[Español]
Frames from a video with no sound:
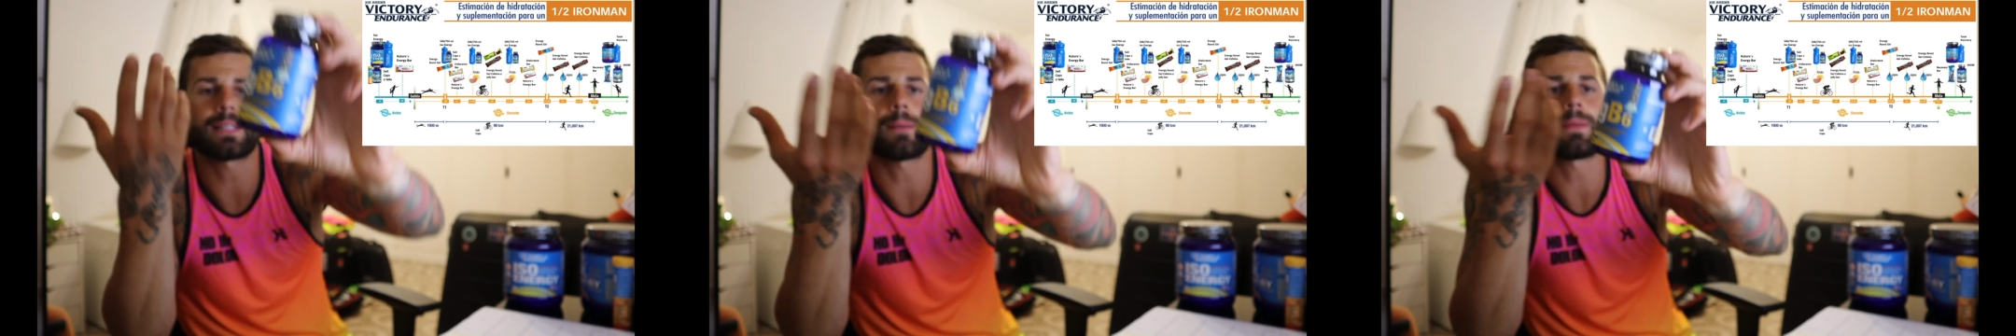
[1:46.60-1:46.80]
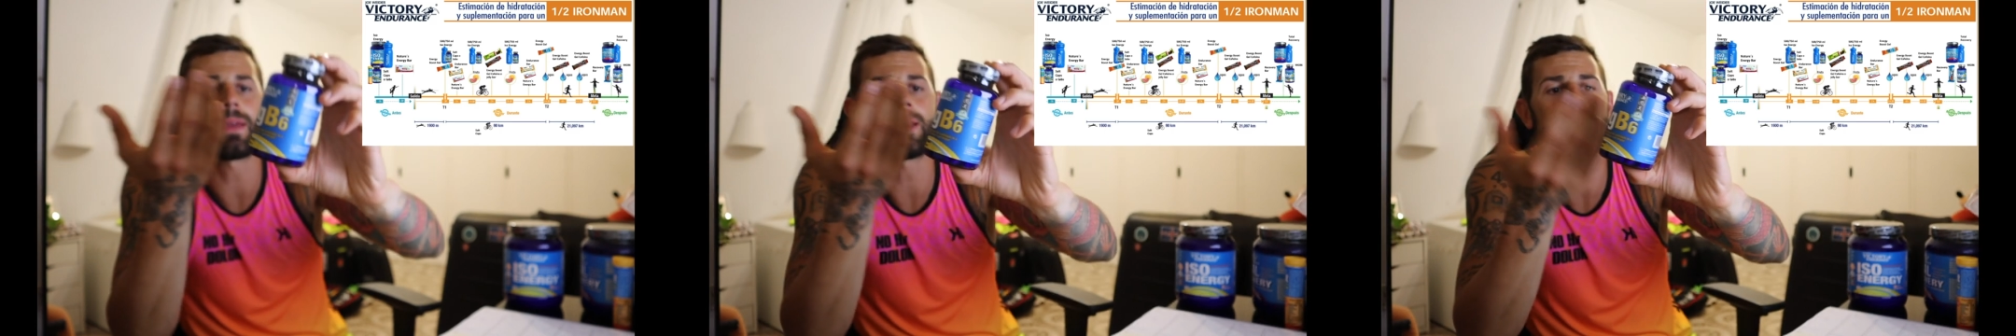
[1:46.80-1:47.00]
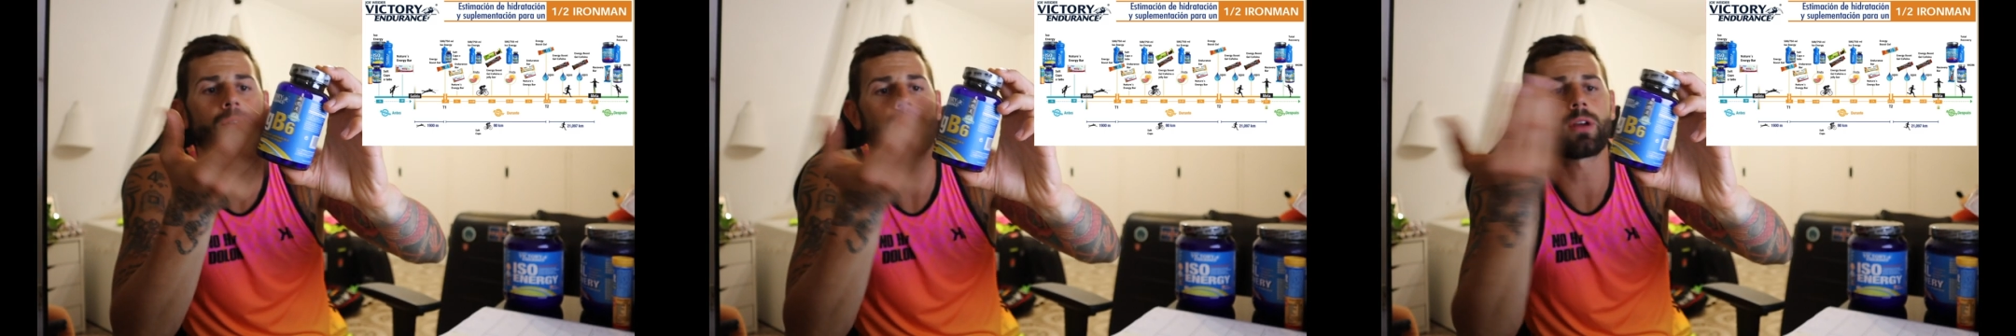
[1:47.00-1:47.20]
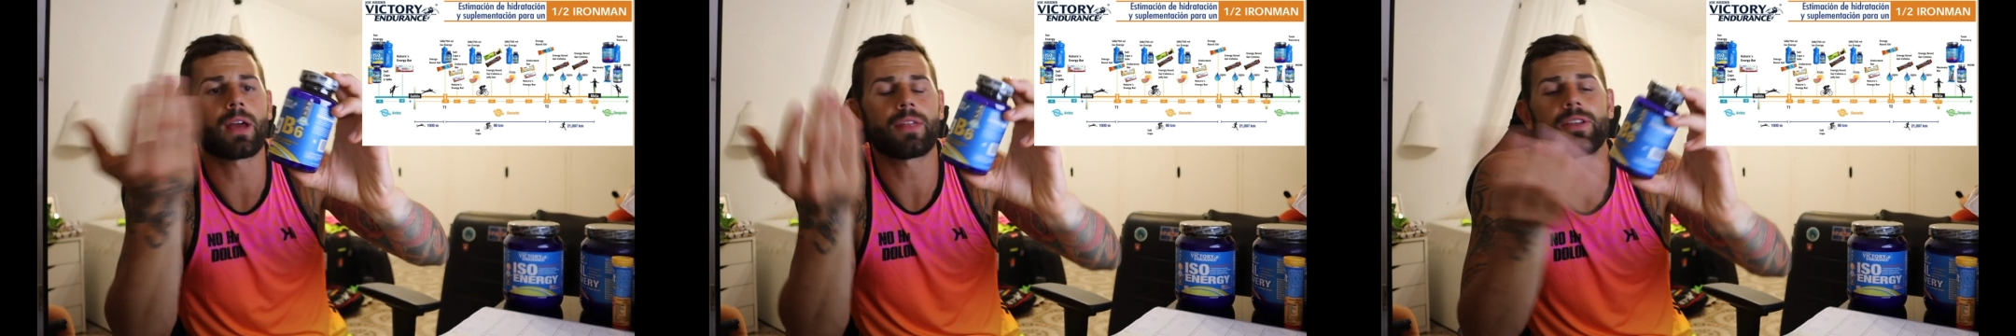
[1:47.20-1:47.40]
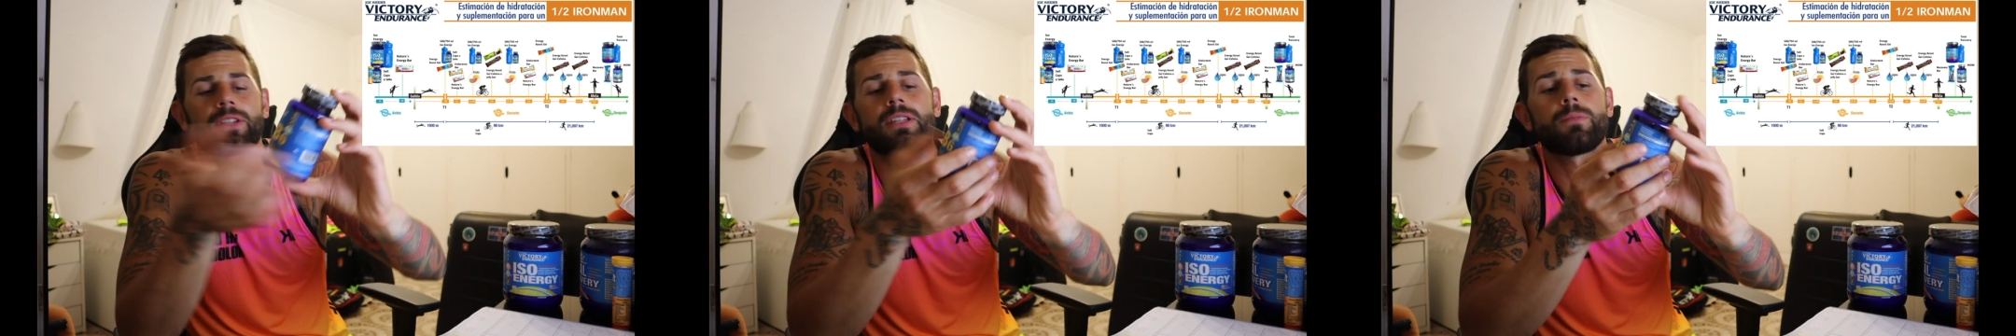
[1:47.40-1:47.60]
también lo que
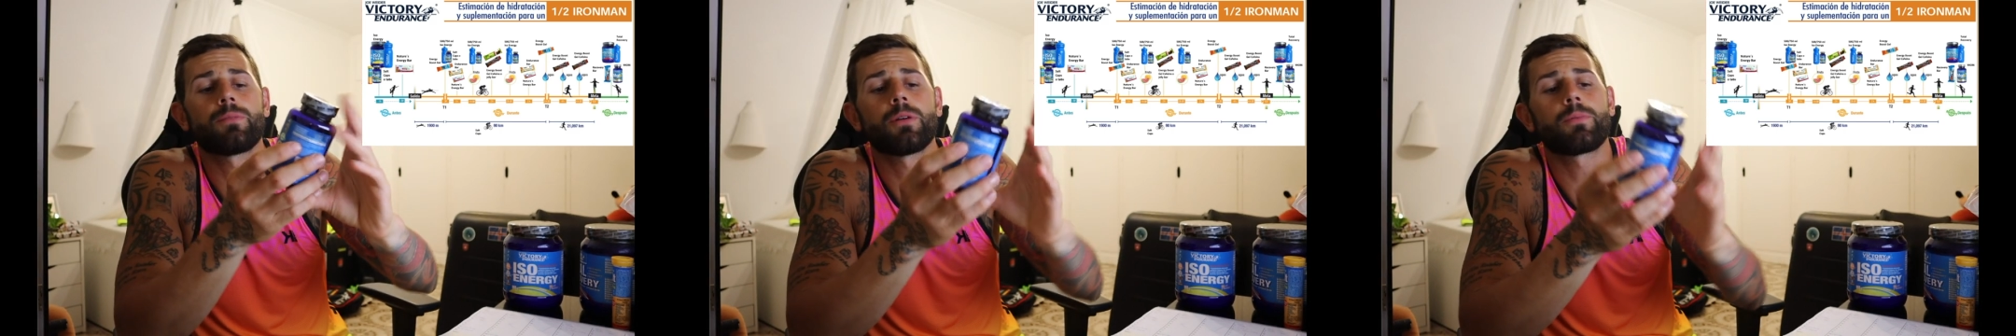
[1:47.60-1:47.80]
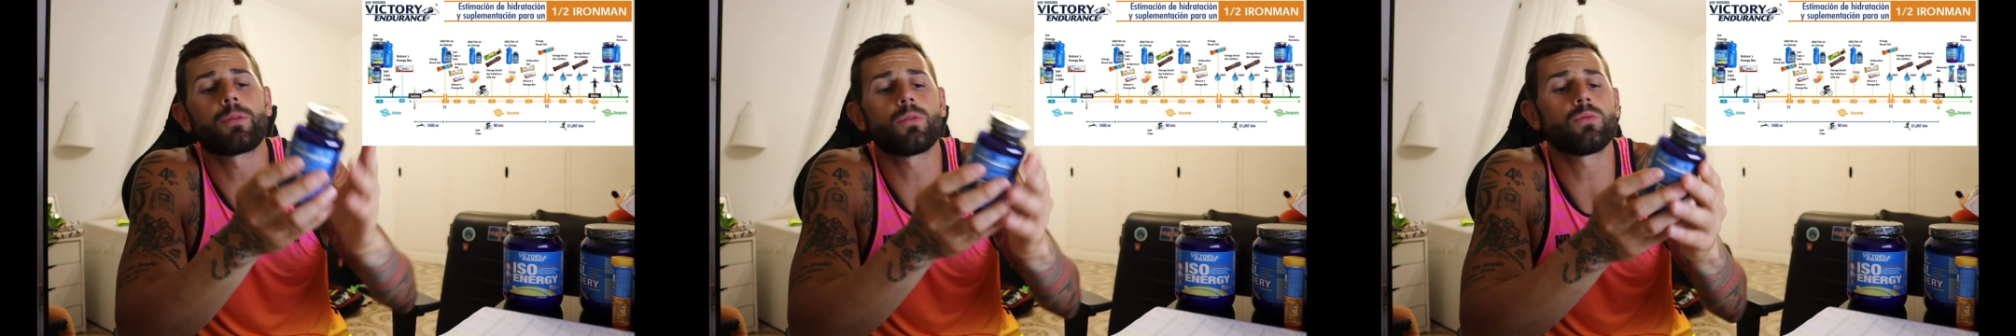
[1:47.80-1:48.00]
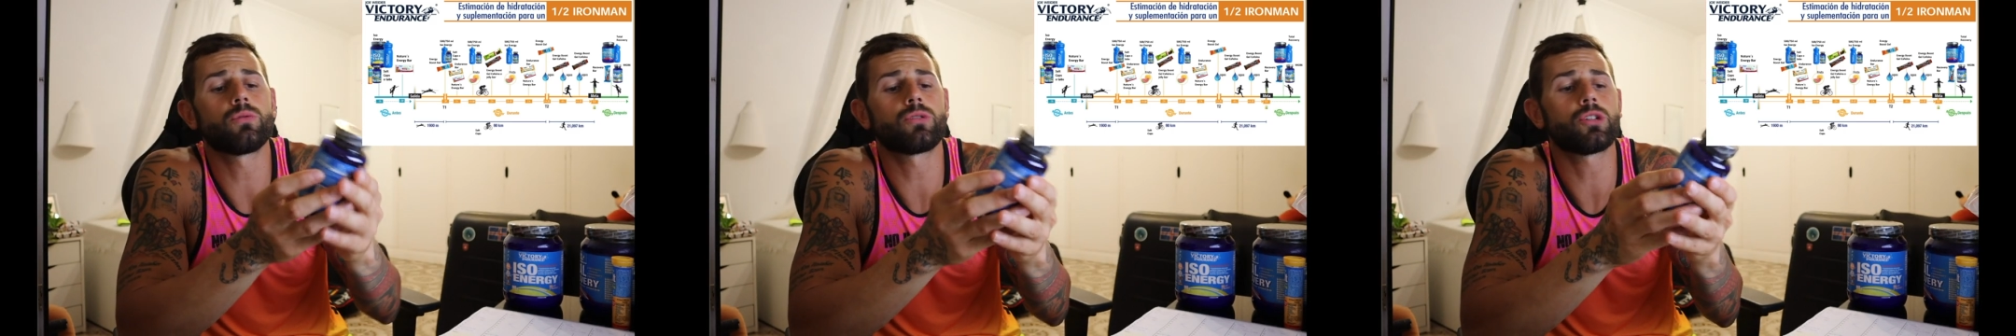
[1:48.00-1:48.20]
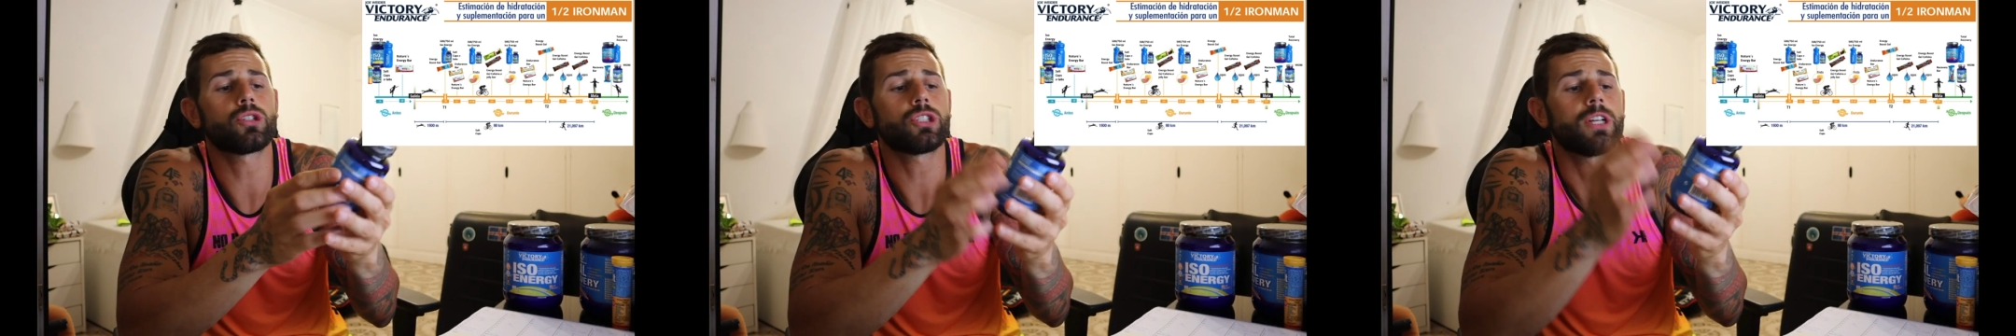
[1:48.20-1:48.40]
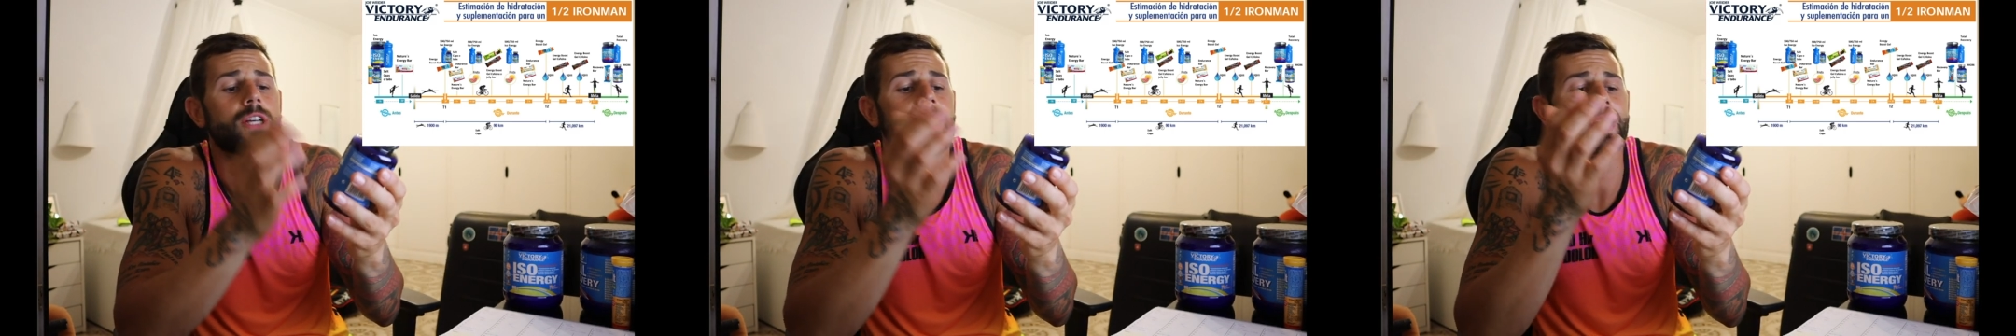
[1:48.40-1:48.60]
hace este tipo de
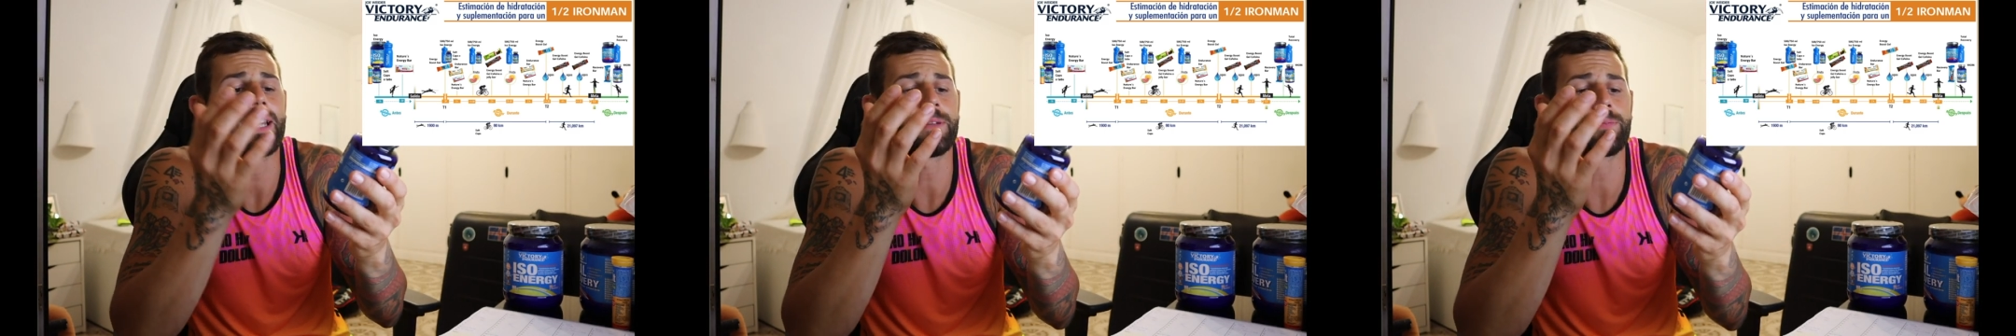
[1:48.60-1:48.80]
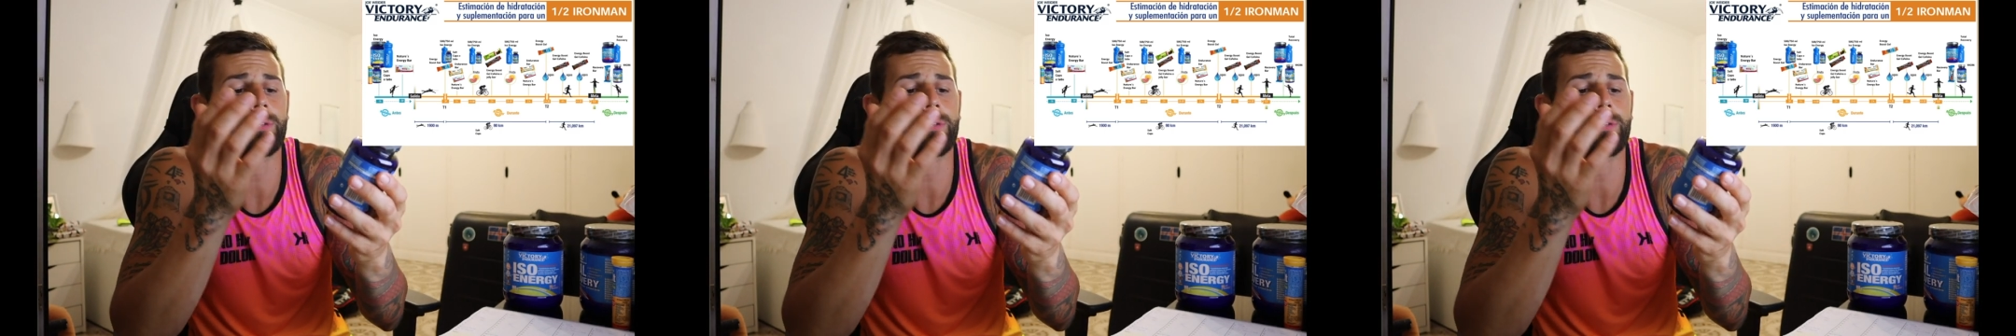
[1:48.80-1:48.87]
productos es,